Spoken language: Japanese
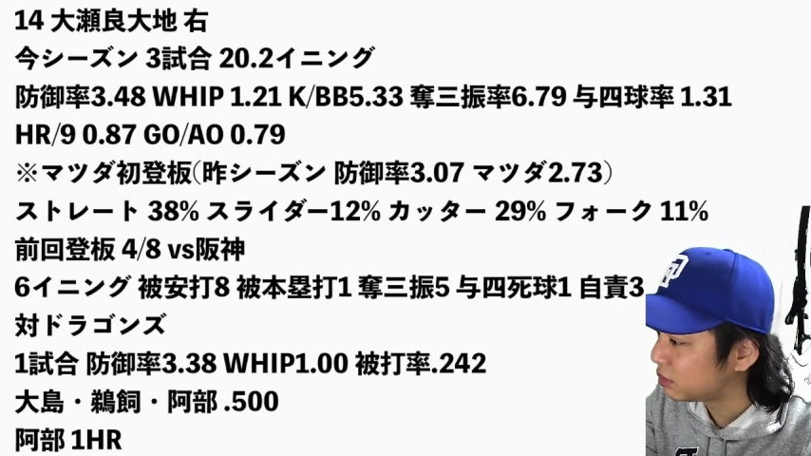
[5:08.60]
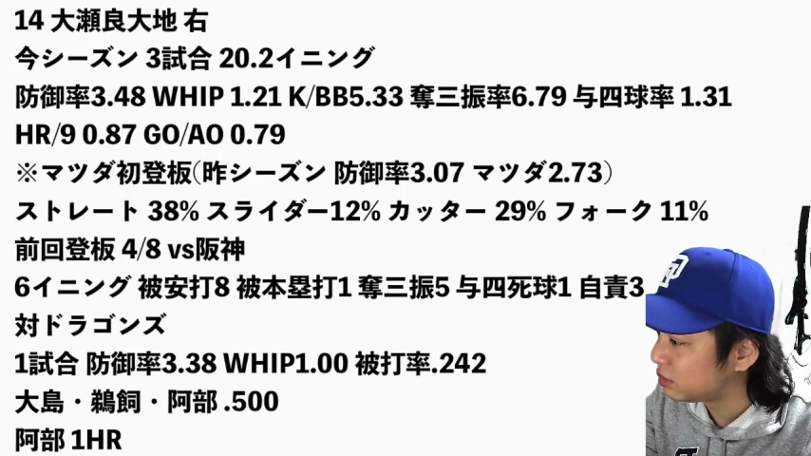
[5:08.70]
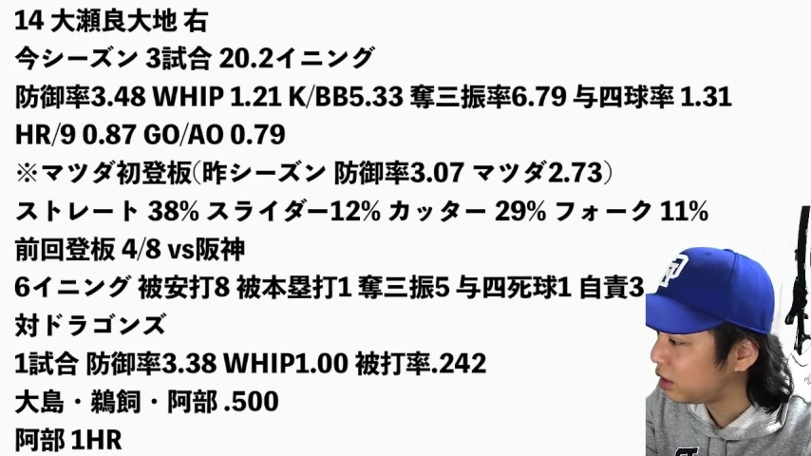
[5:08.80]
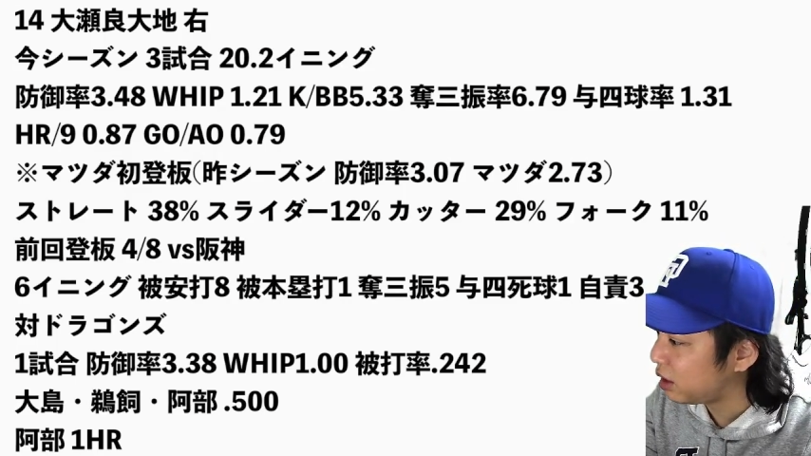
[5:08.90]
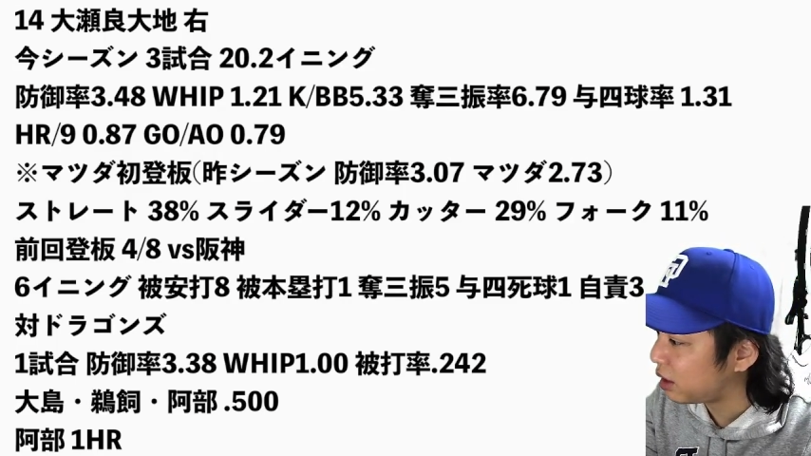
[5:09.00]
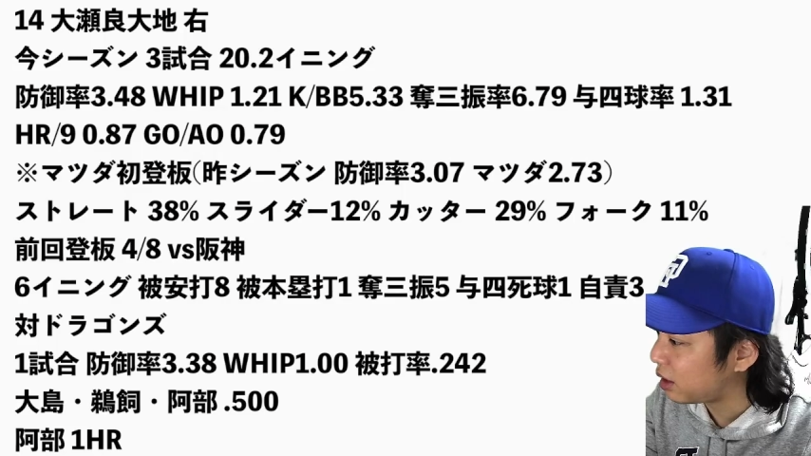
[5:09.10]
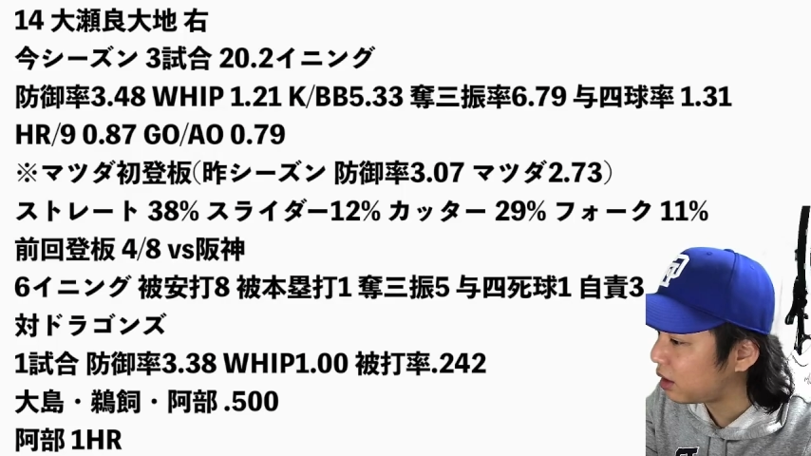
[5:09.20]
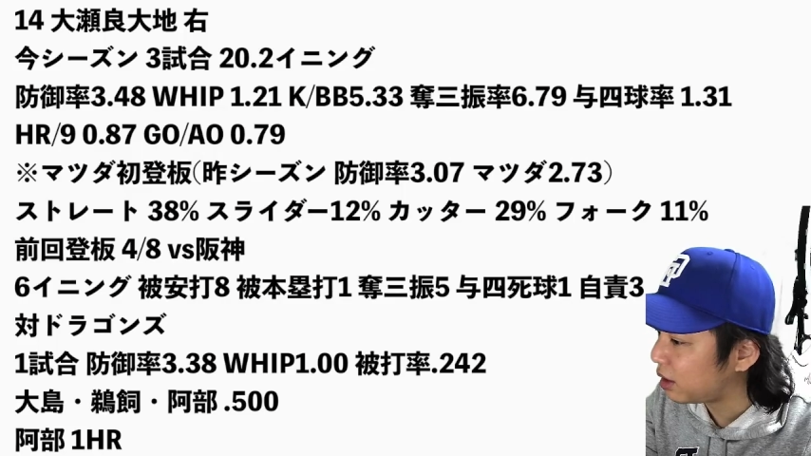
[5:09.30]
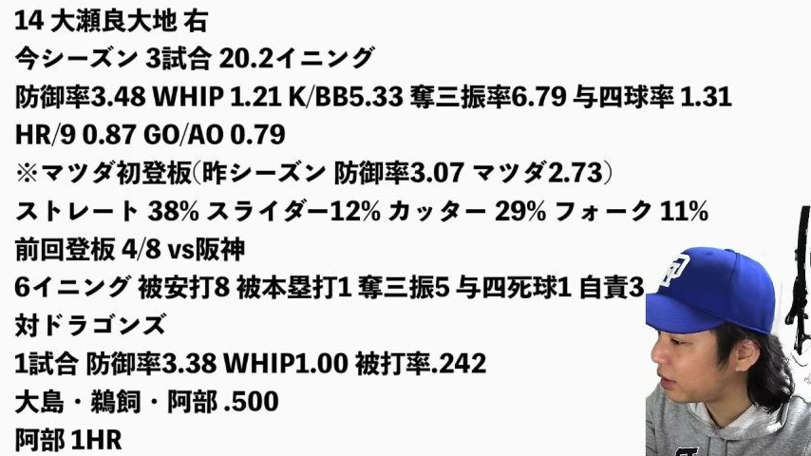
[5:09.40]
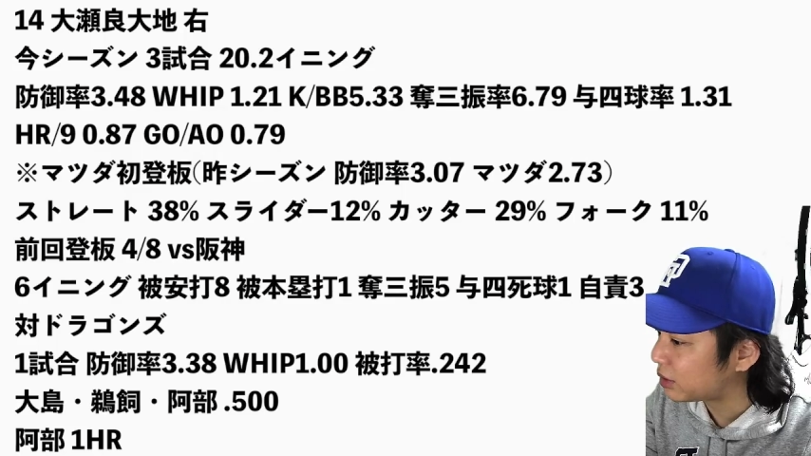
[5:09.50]
で、
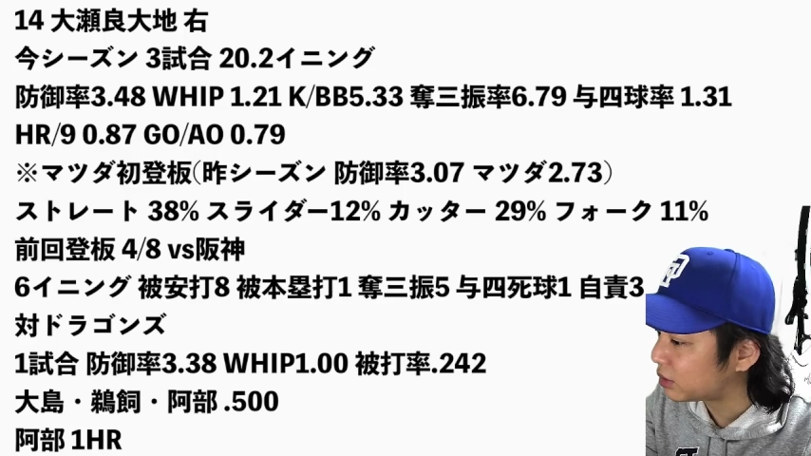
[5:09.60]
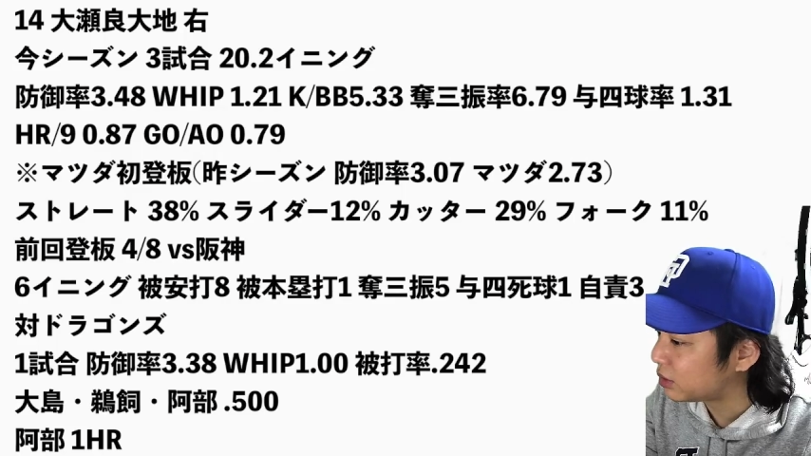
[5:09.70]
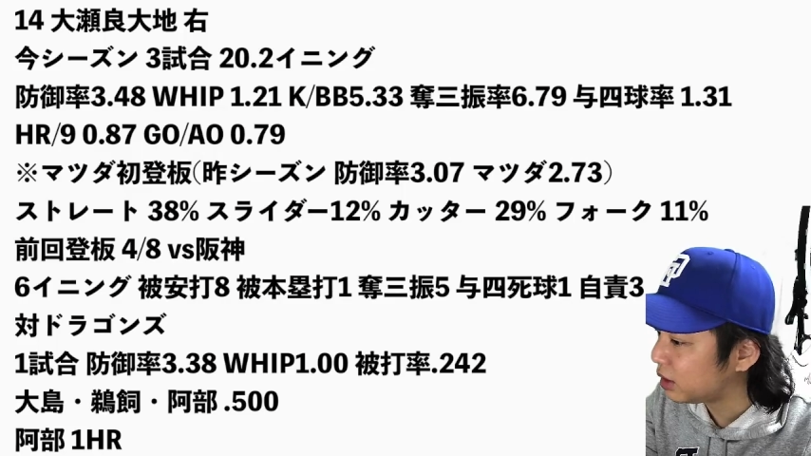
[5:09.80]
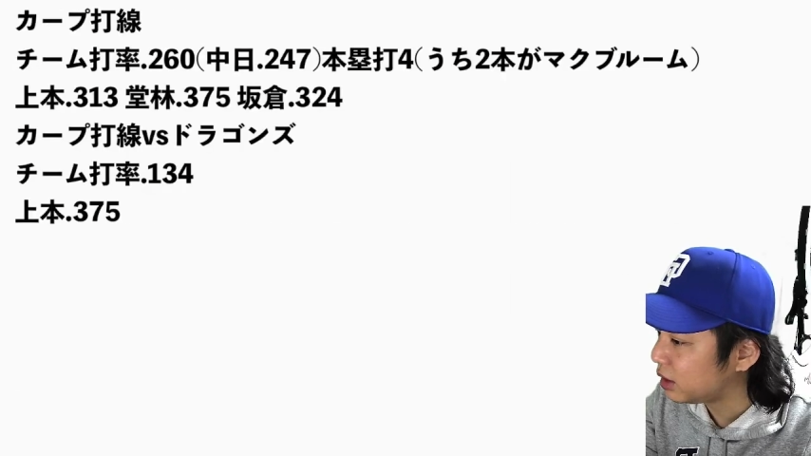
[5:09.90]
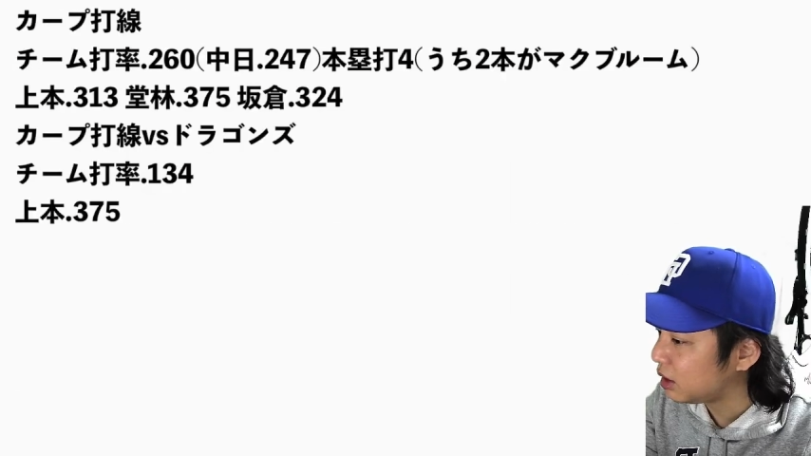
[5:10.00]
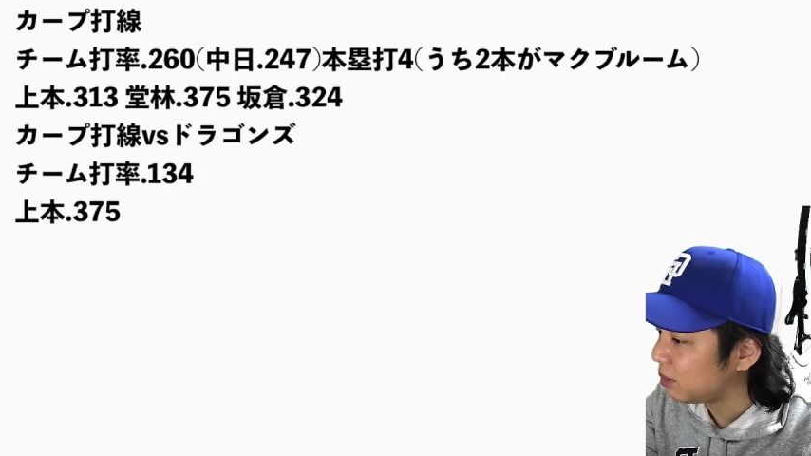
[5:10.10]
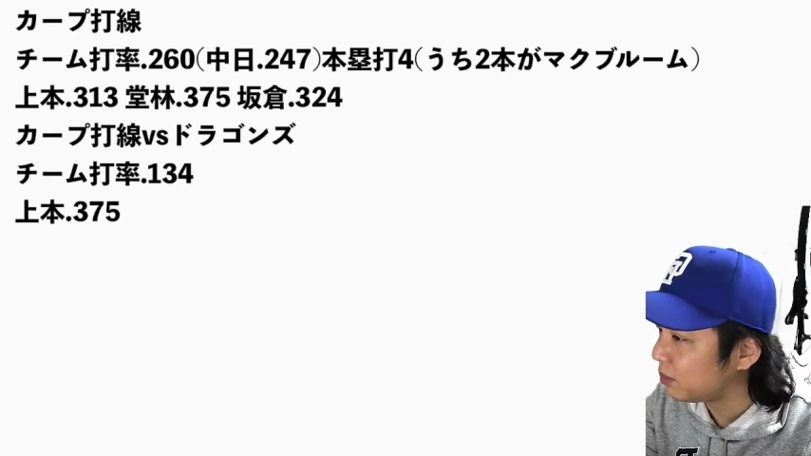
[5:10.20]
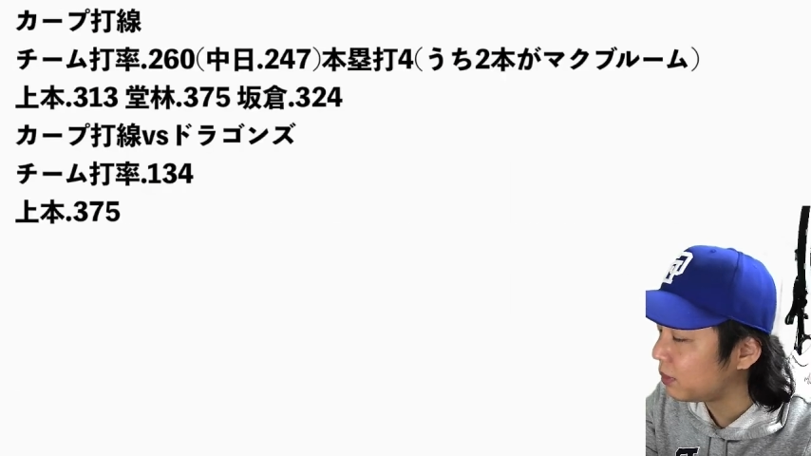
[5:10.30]
えー、次に